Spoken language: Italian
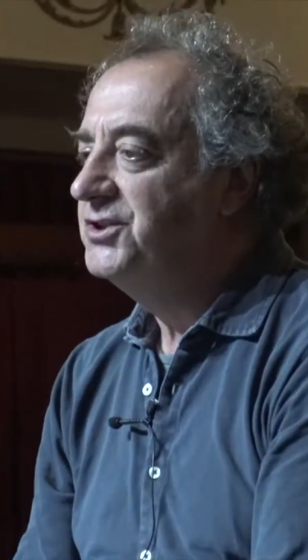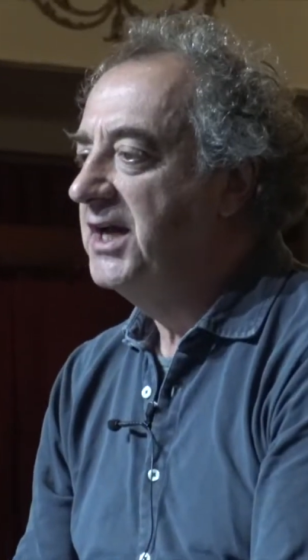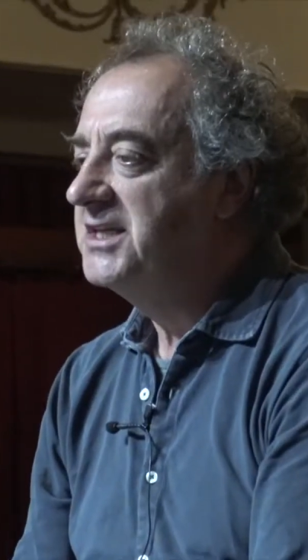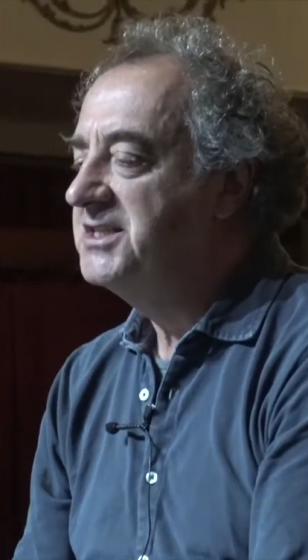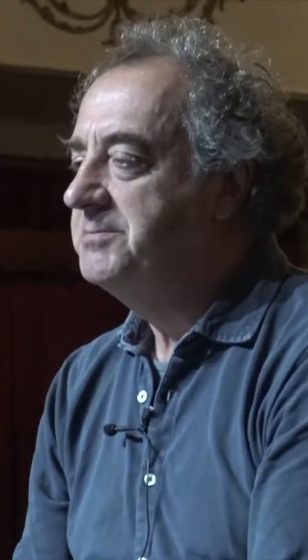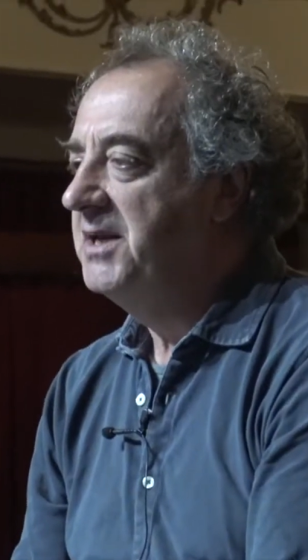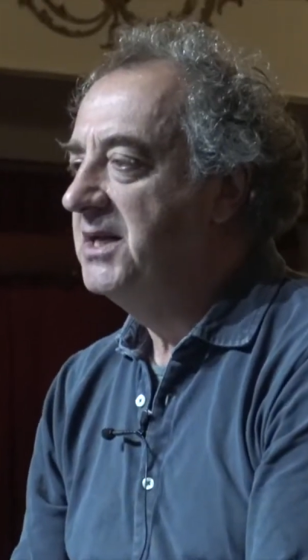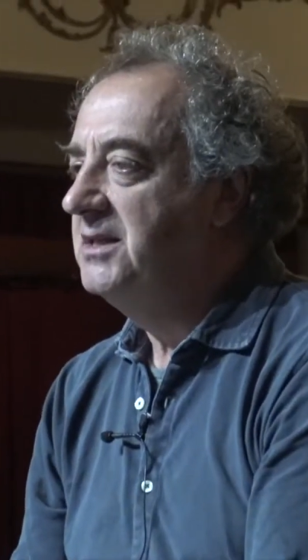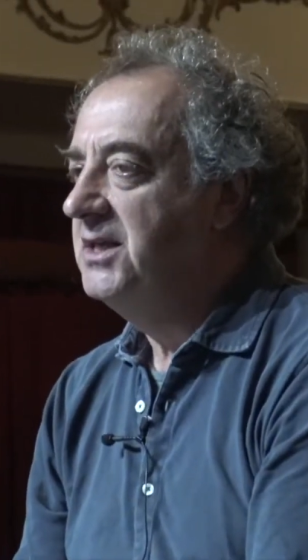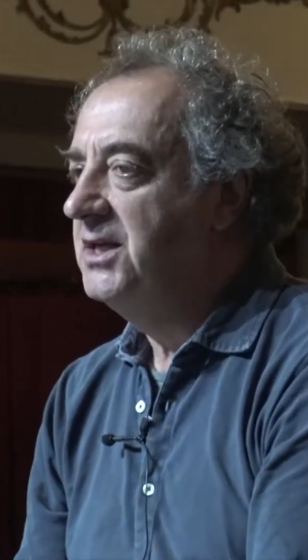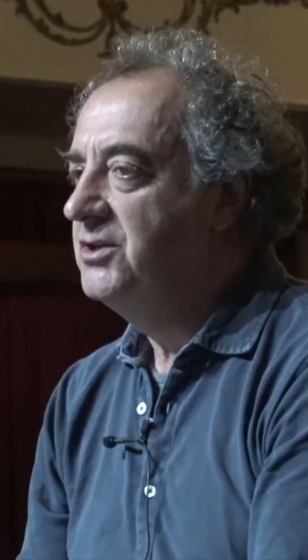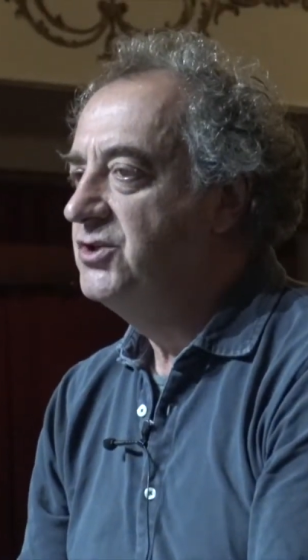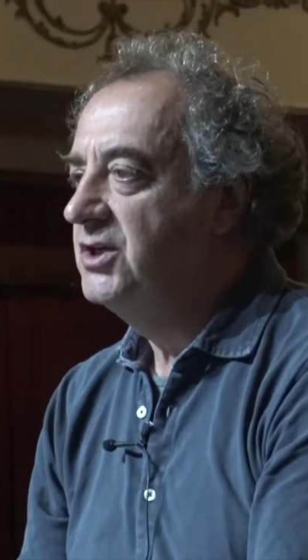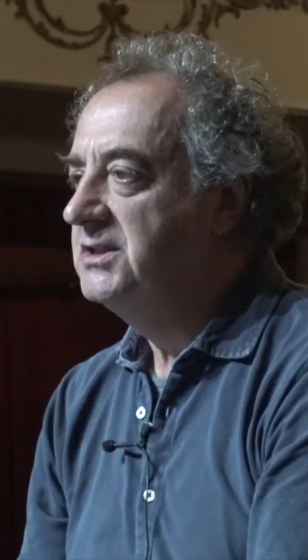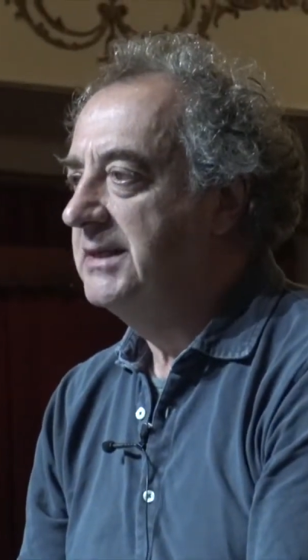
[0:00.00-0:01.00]
Shakespeare
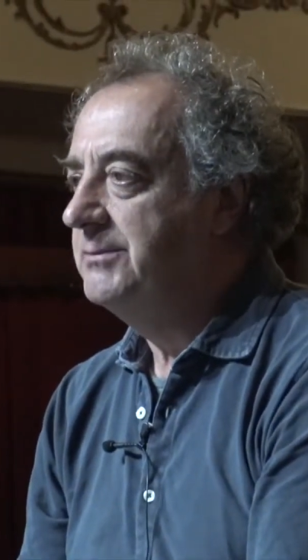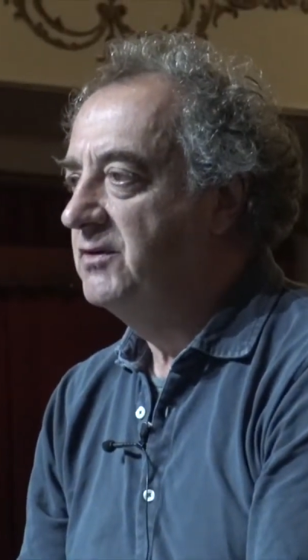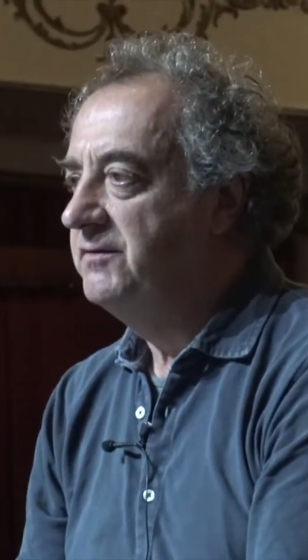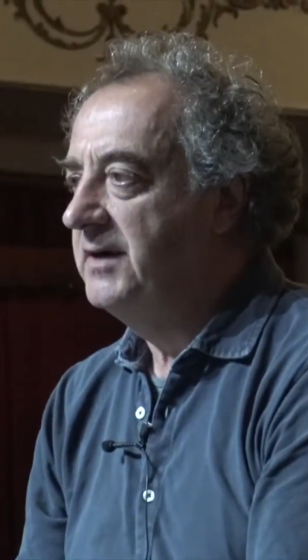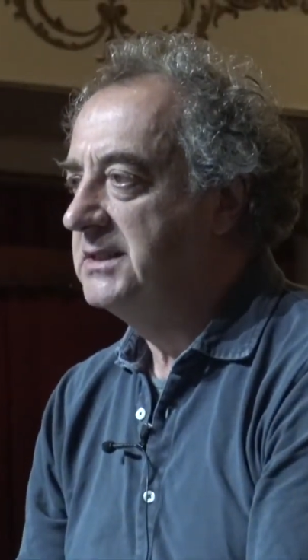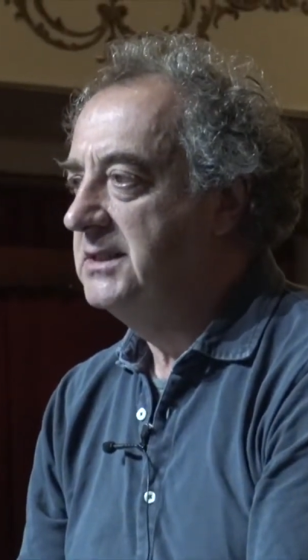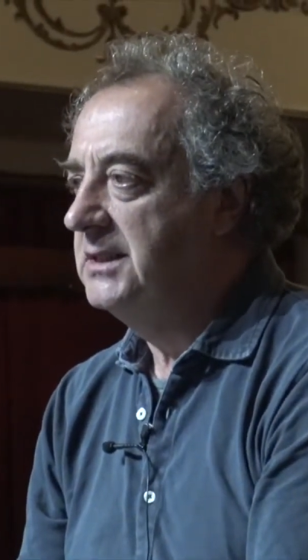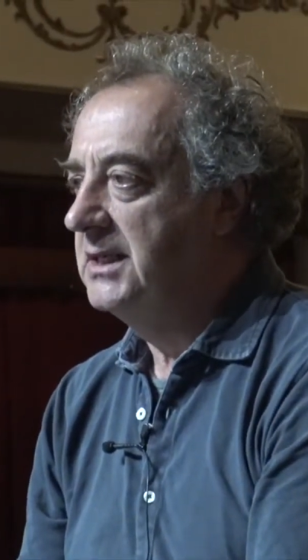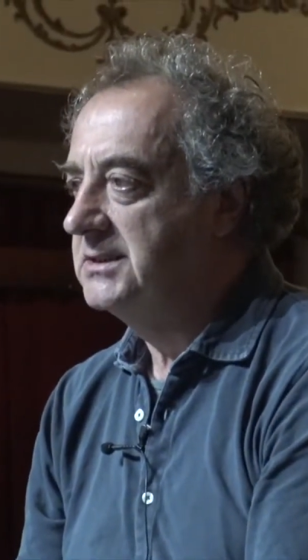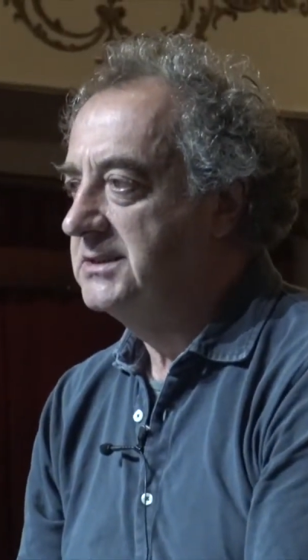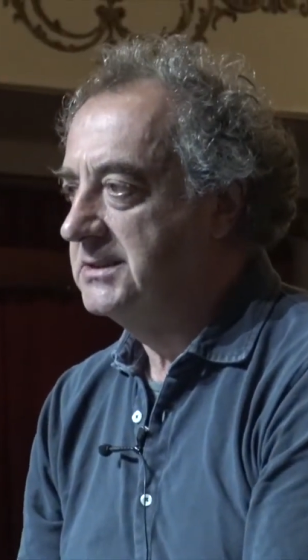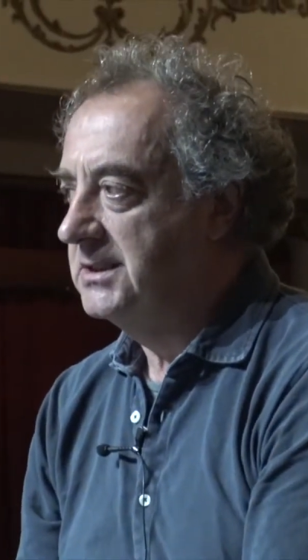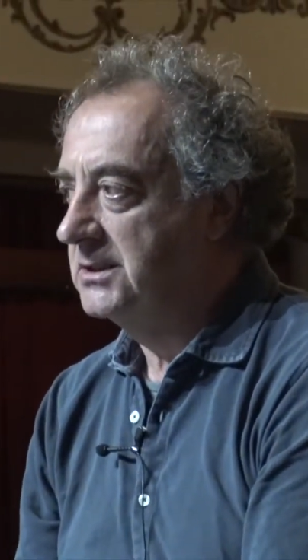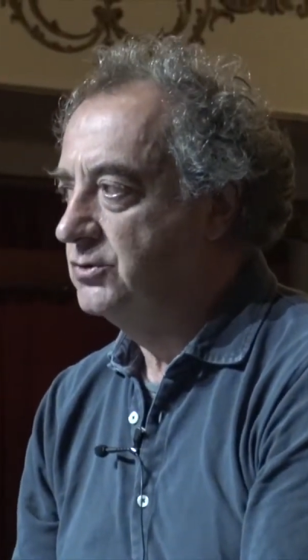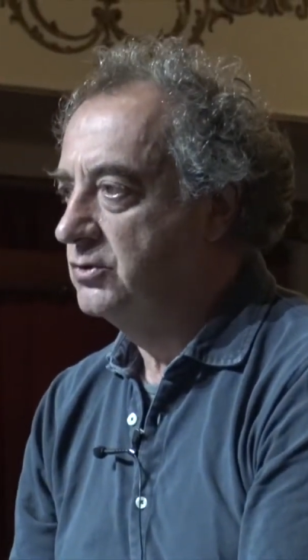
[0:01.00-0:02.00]
dice, siamo fatti della
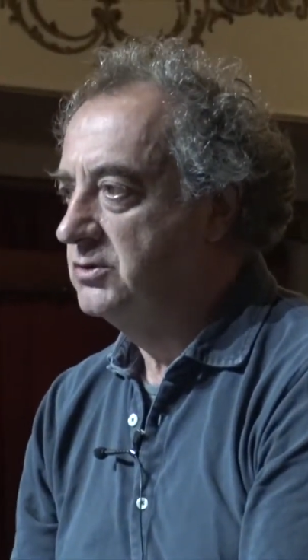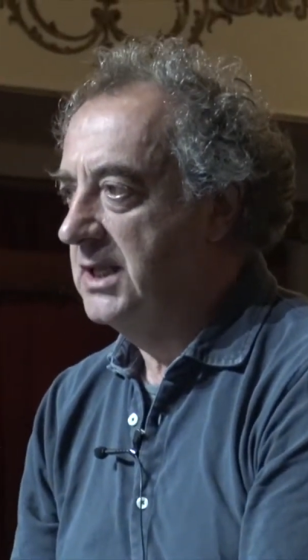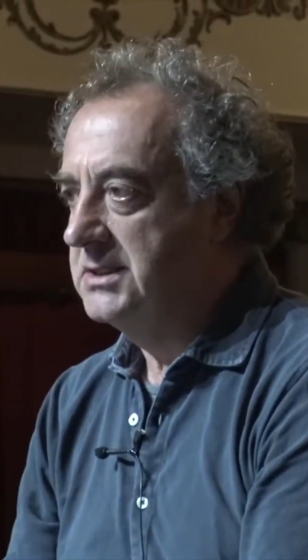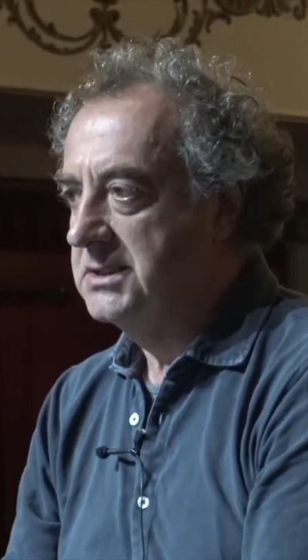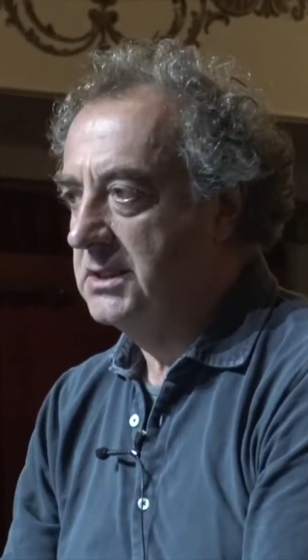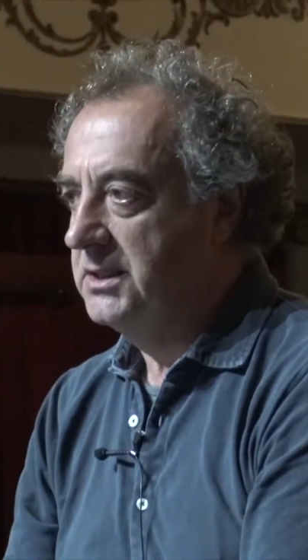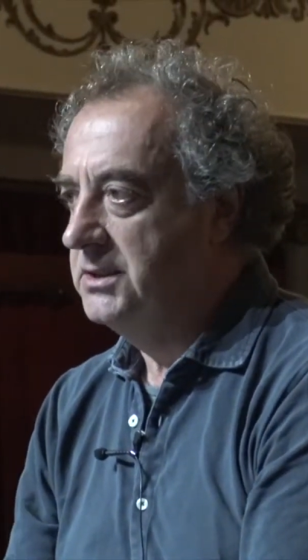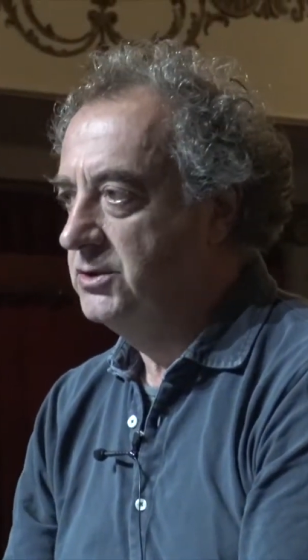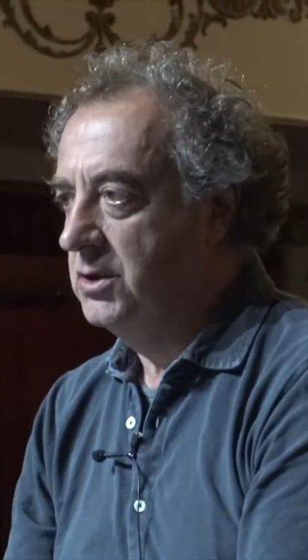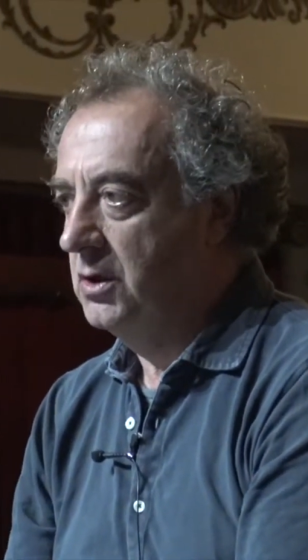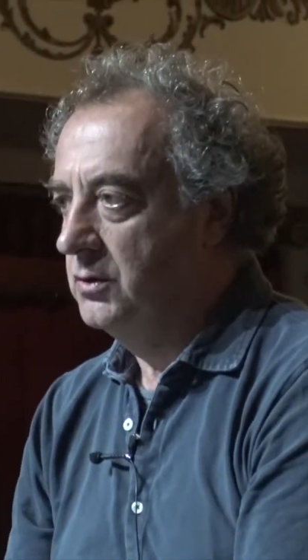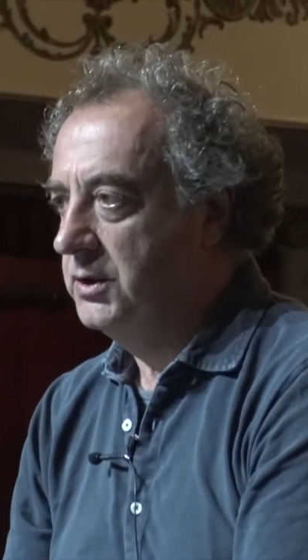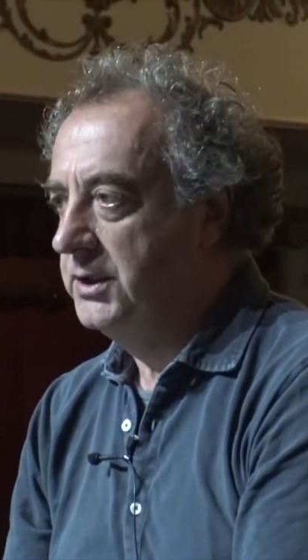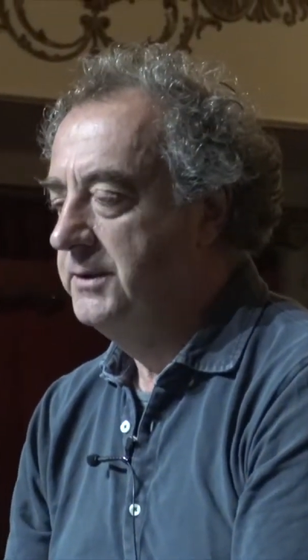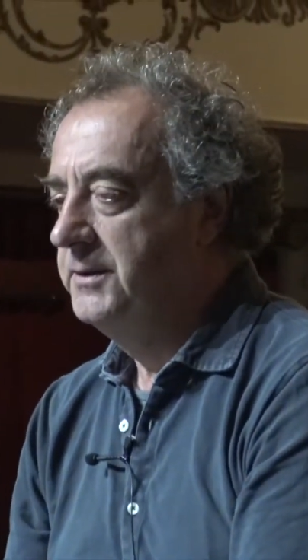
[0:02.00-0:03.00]
stessa sostanza dei
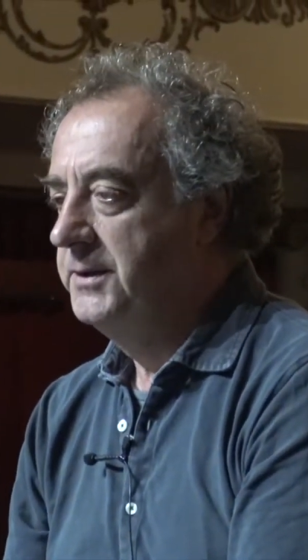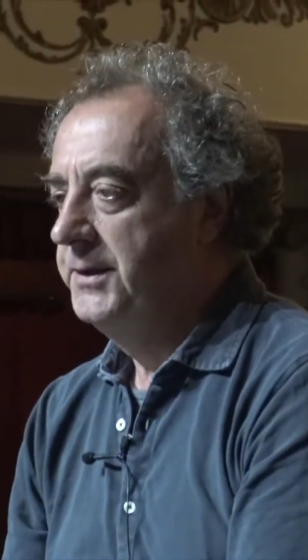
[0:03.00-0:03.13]
sogni.